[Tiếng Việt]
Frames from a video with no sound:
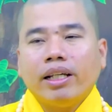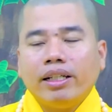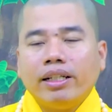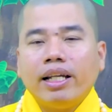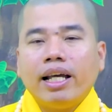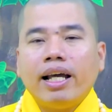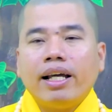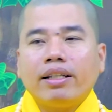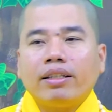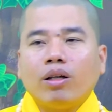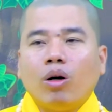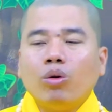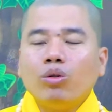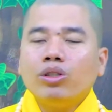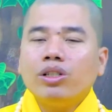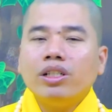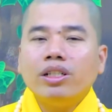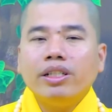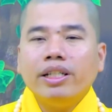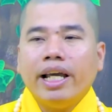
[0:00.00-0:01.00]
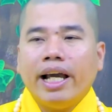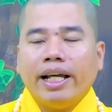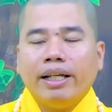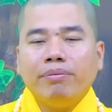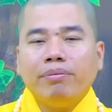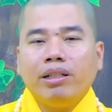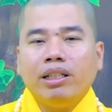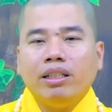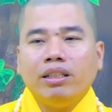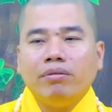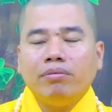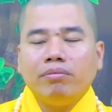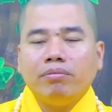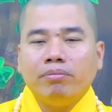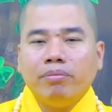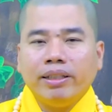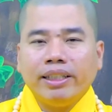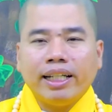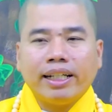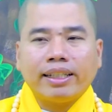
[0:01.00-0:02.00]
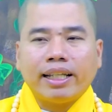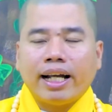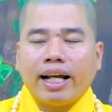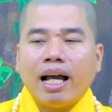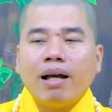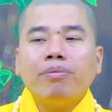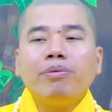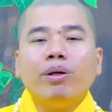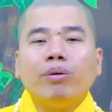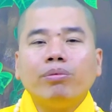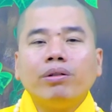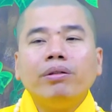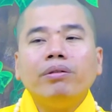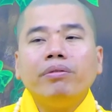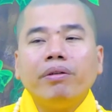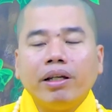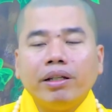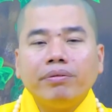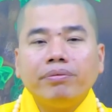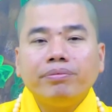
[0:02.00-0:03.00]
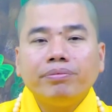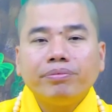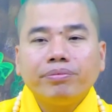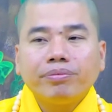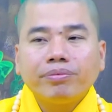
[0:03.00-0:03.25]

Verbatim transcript: Thì ra tổ sư dạy mình chân thật áp dụng đi quý vị.